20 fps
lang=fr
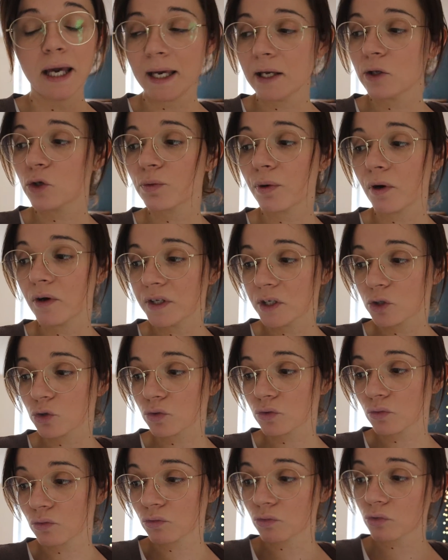Et tu prends tes
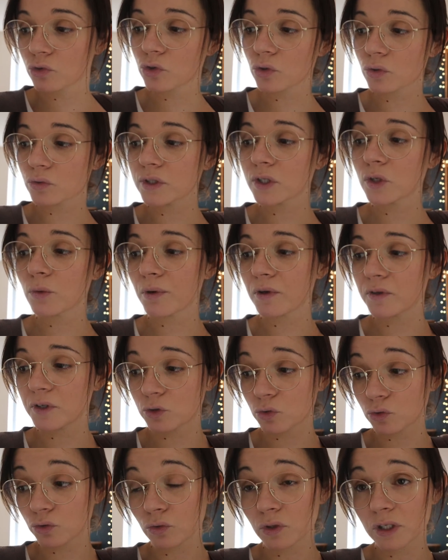chaussons. Donc je te conseille de prendre
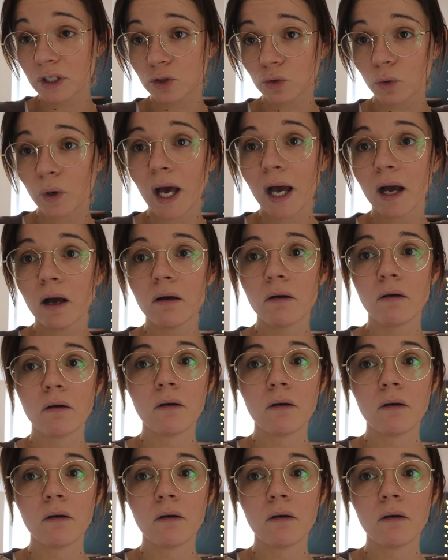tes chaussons qui sont là.